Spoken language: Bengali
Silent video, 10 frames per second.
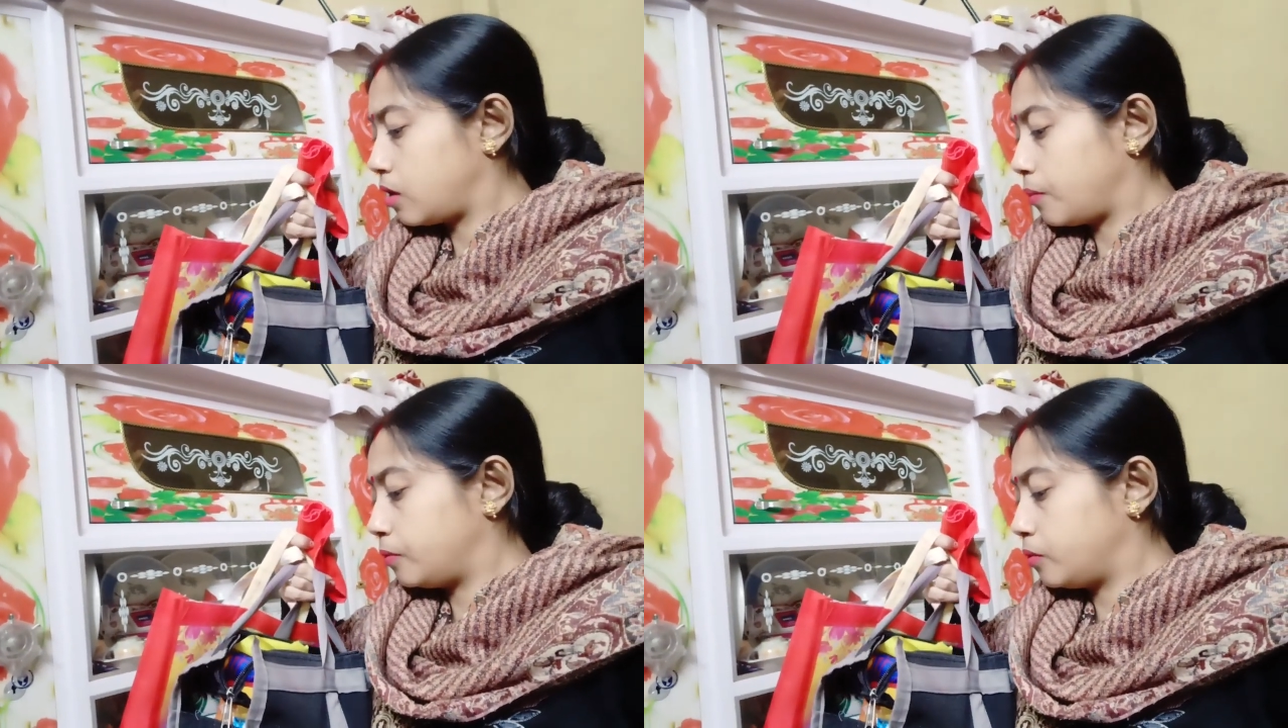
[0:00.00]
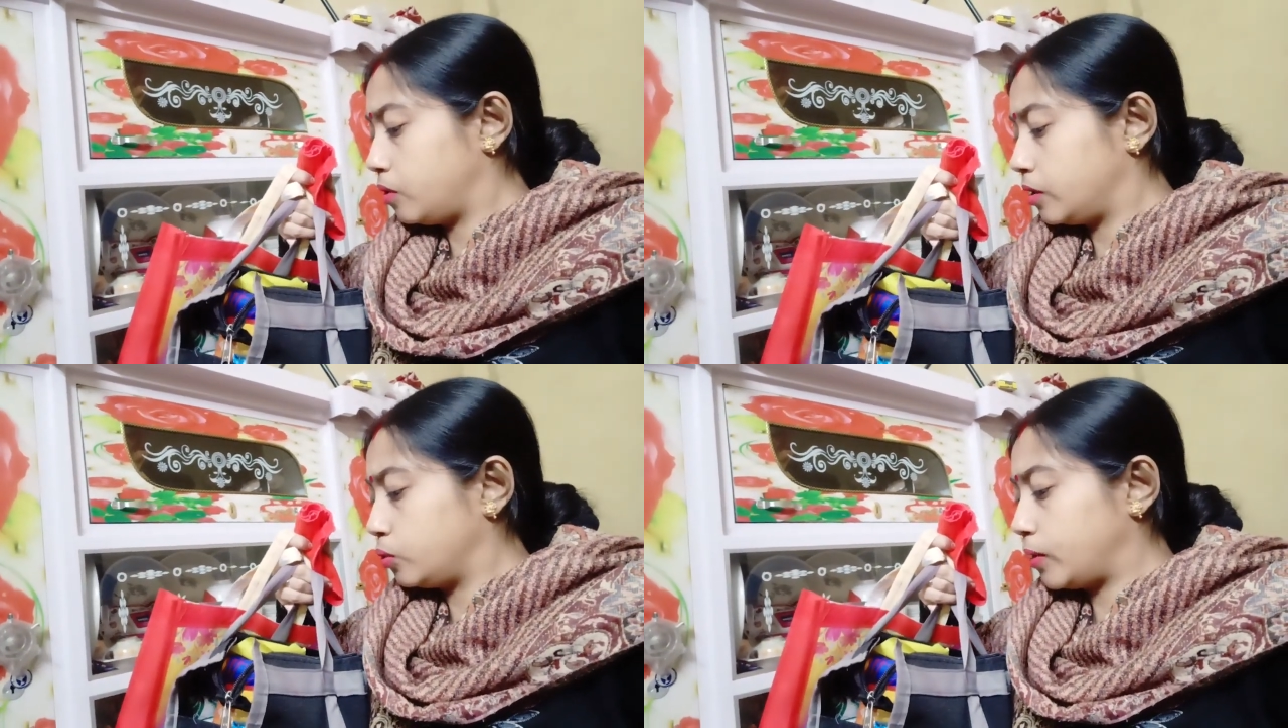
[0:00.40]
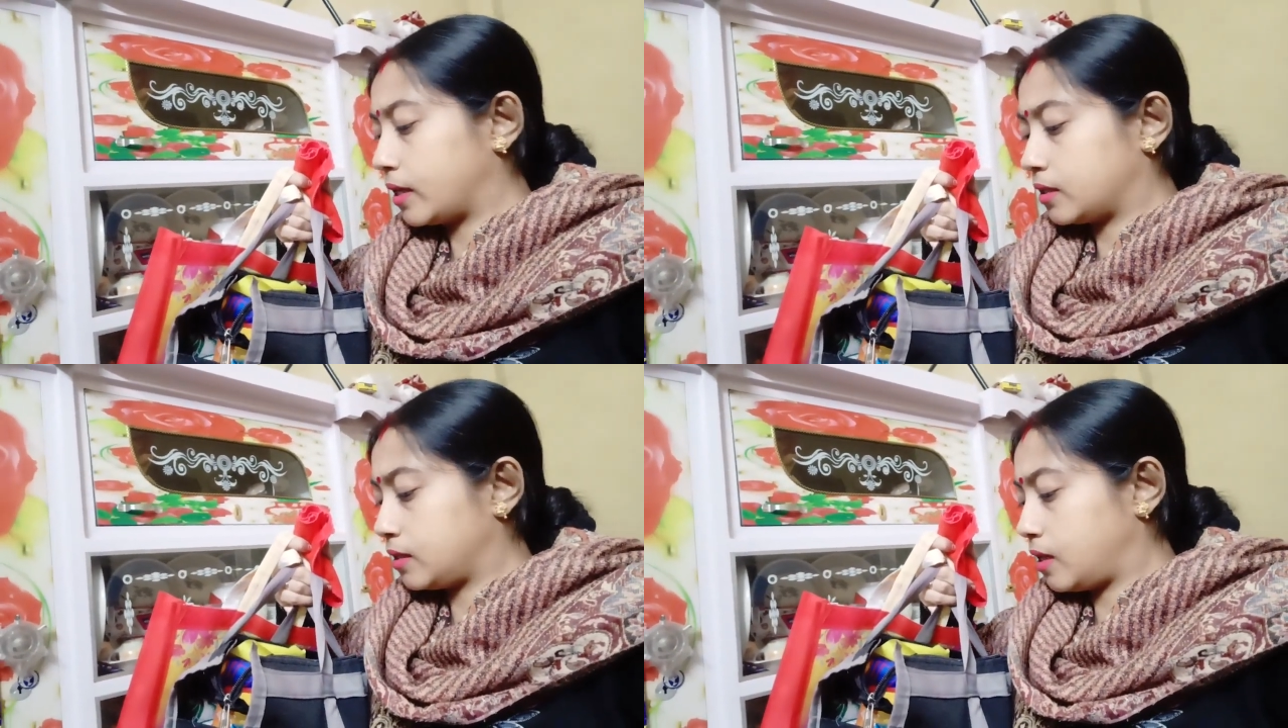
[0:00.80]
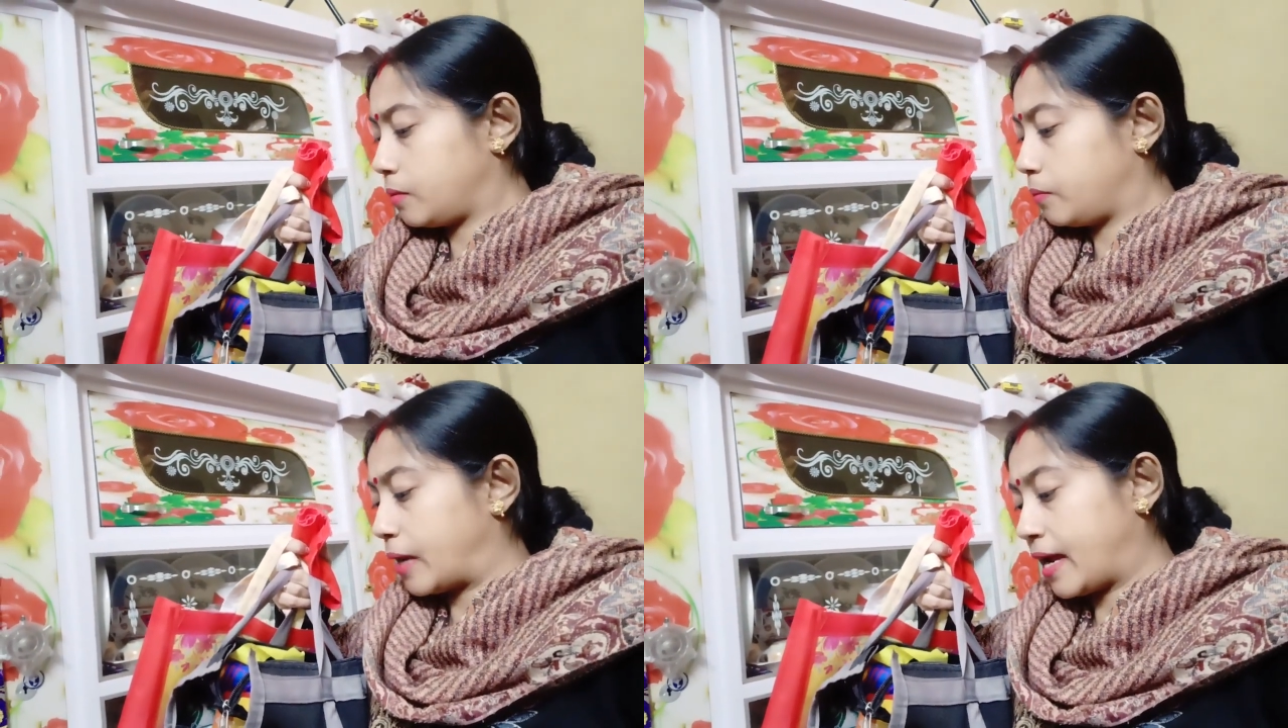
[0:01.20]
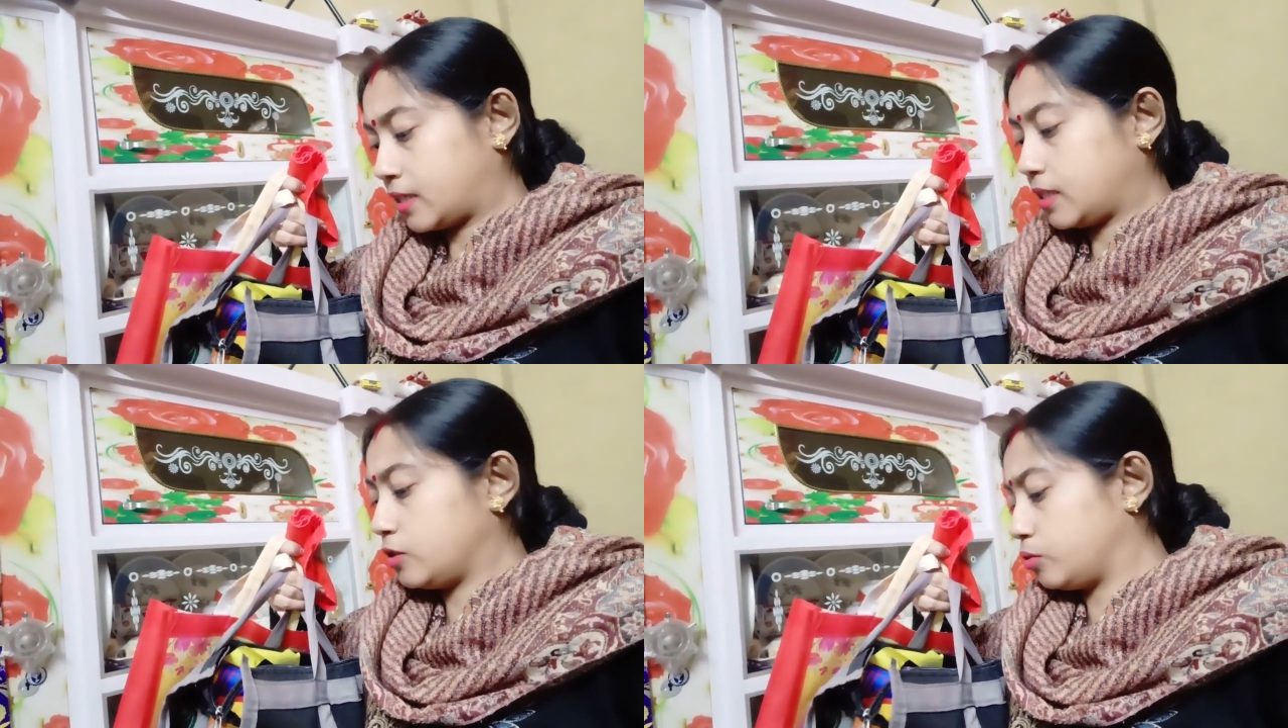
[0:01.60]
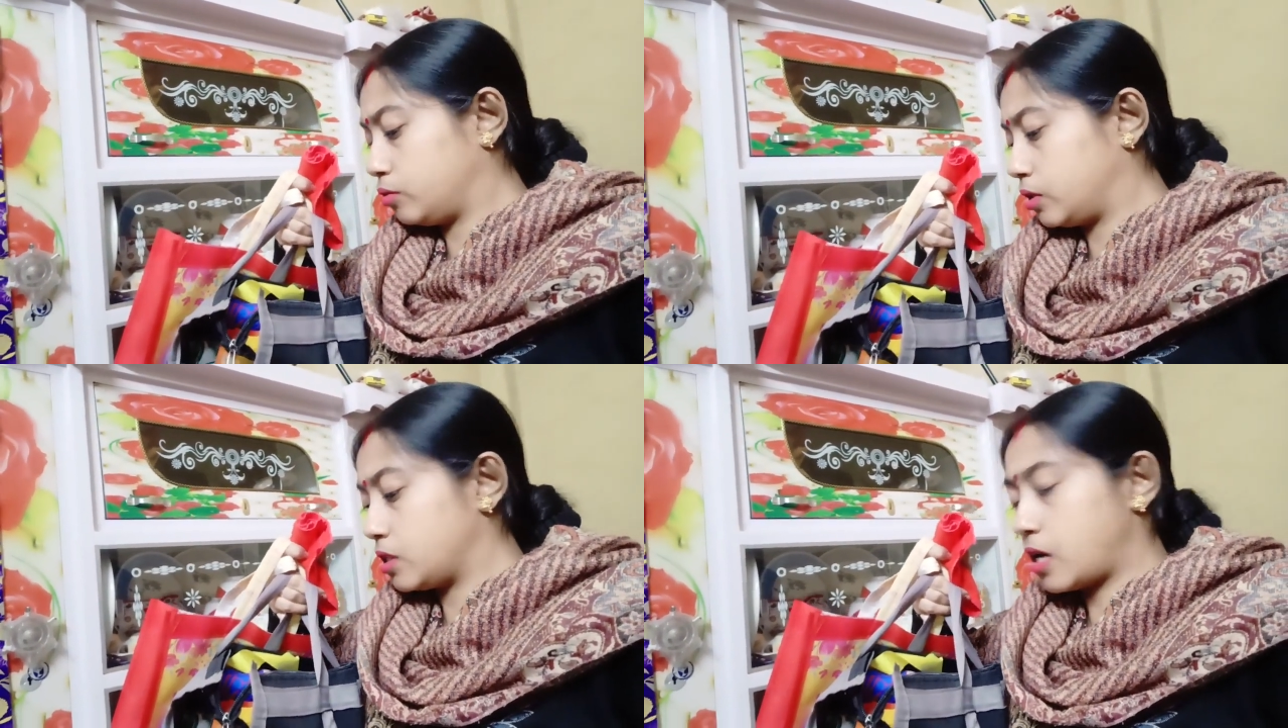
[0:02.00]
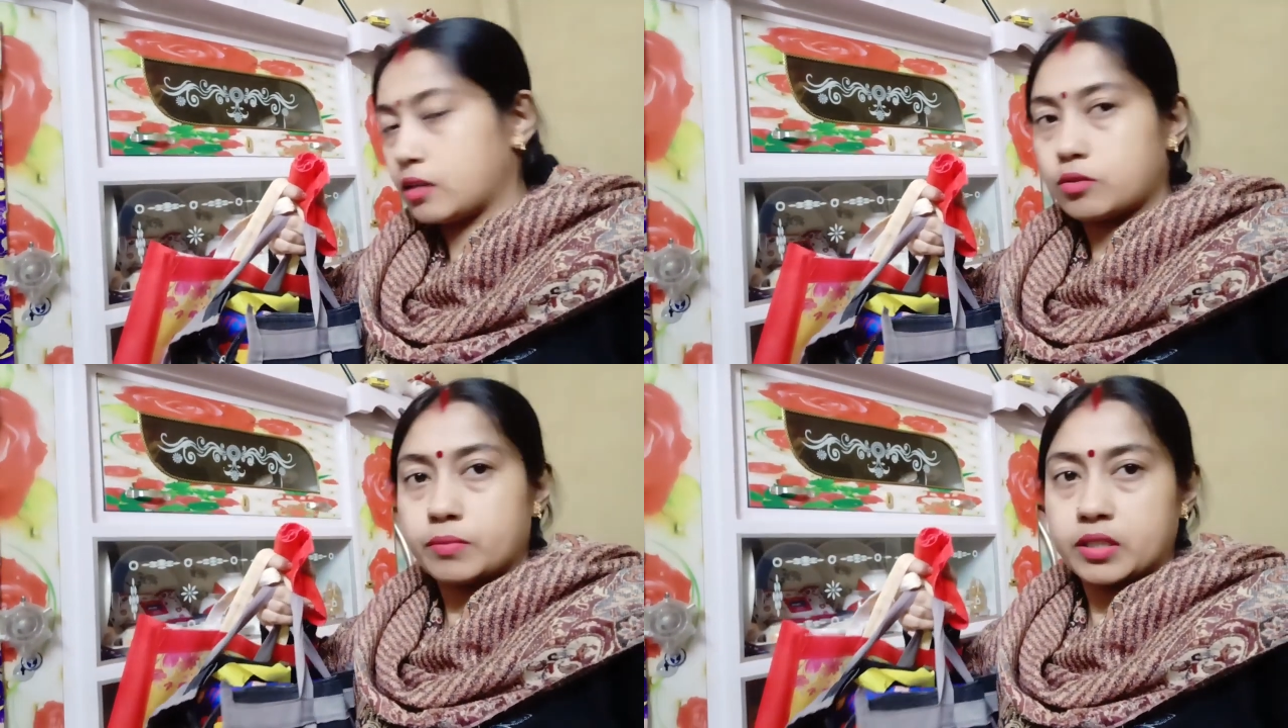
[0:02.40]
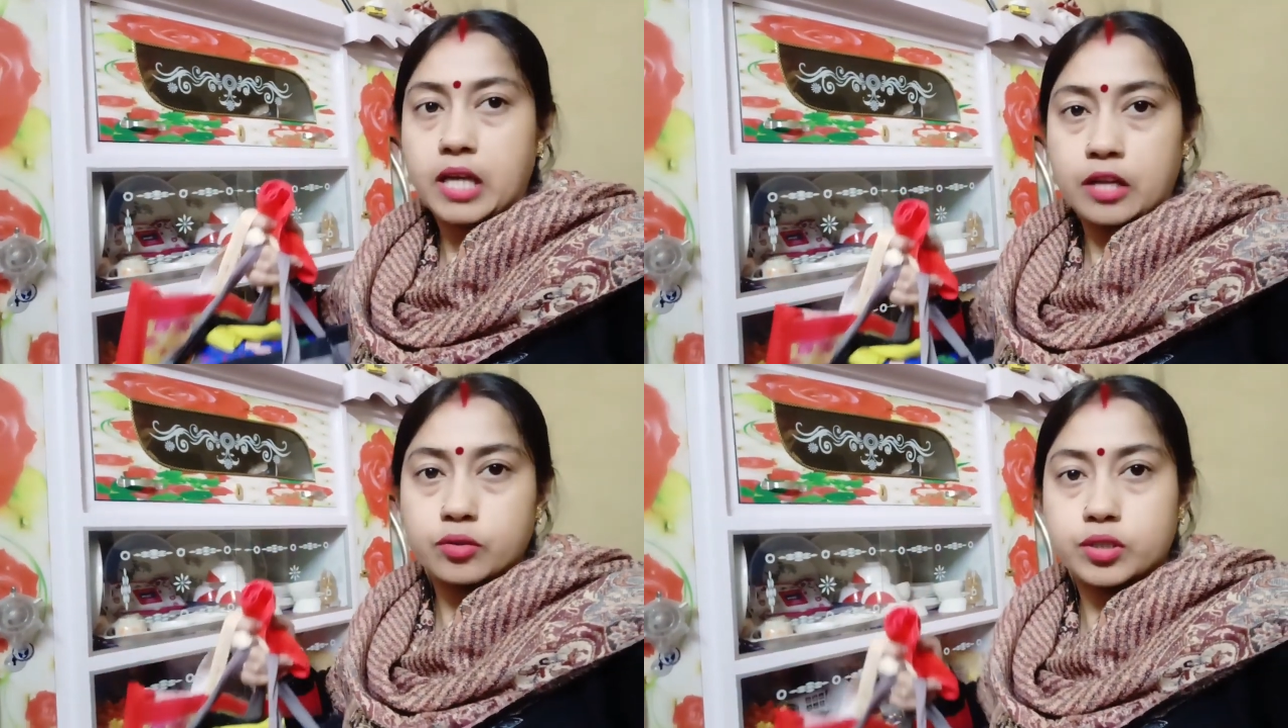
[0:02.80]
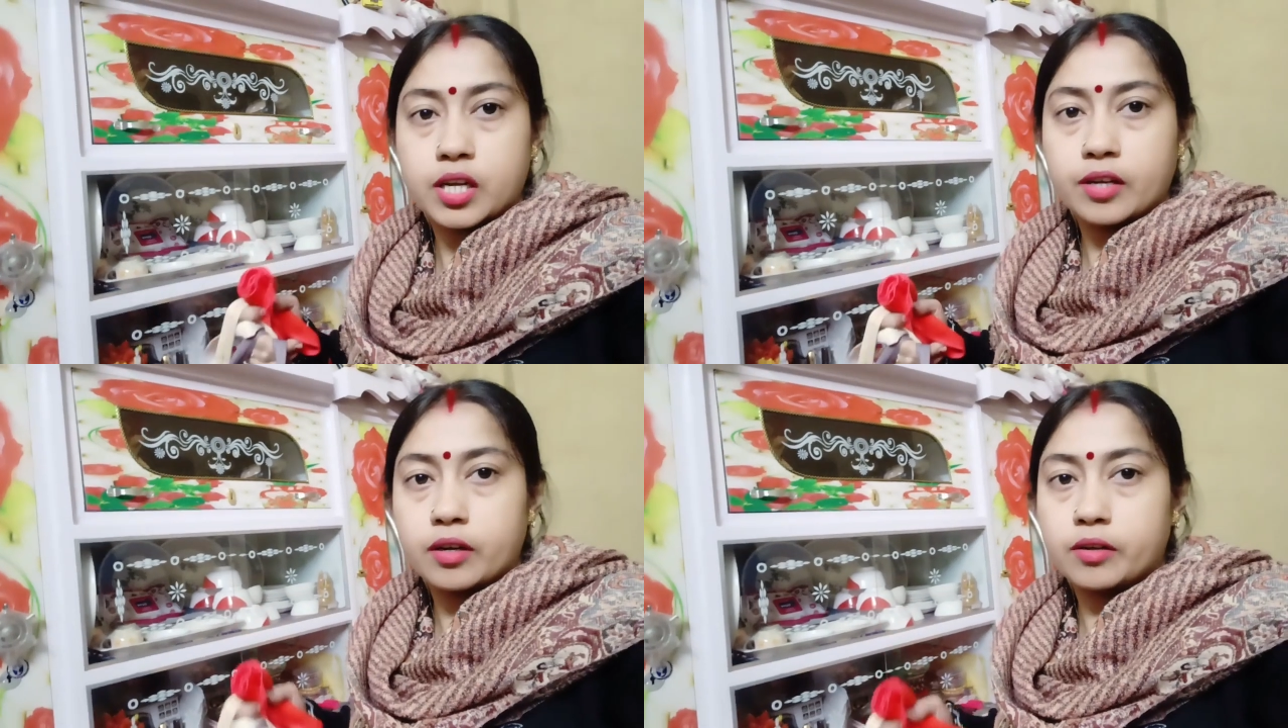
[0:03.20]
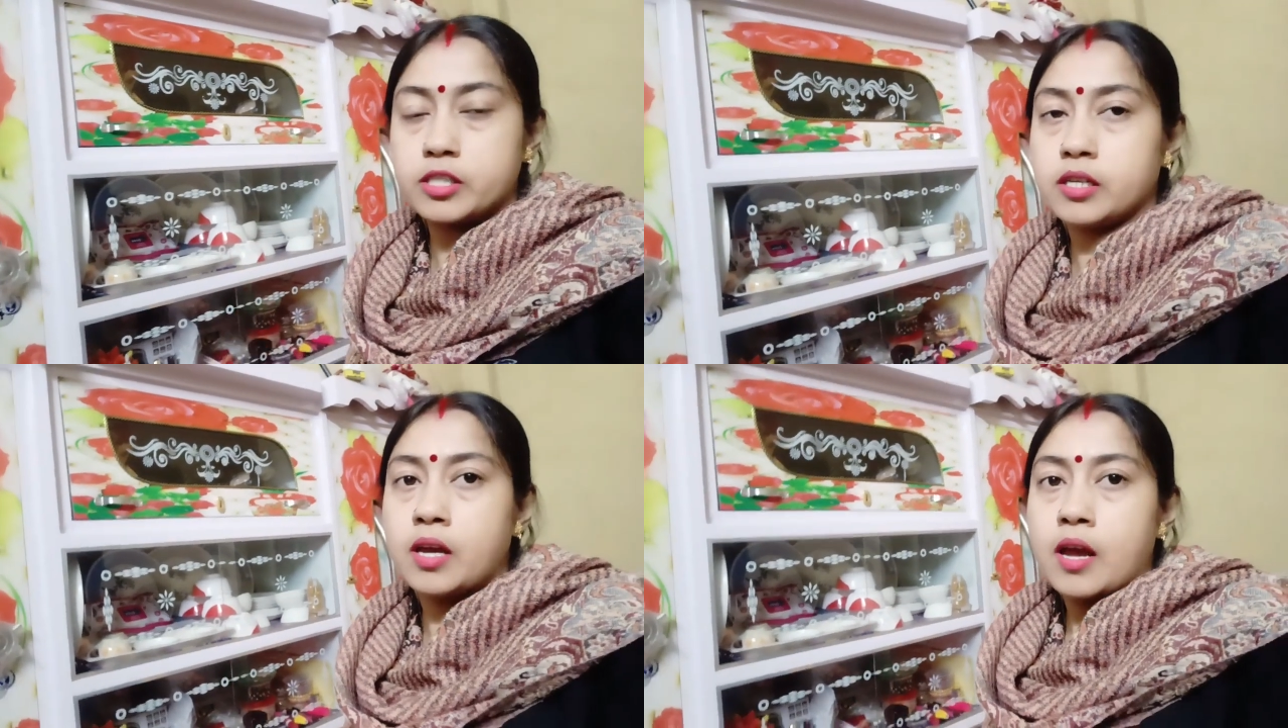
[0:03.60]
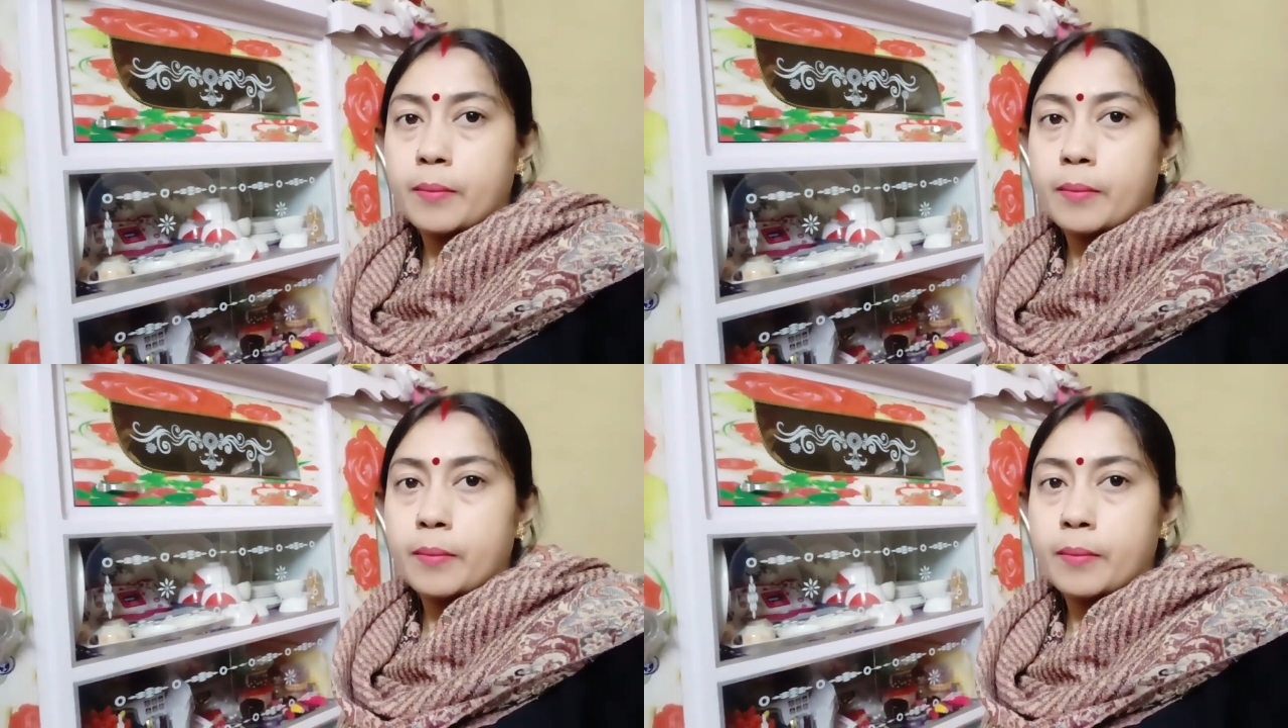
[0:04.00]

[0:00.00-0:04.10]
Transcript: সবগুলো ওই দু একটা একটাই শুধু হচ্ছে মানে আঁচল সেলাই করা হয়েছে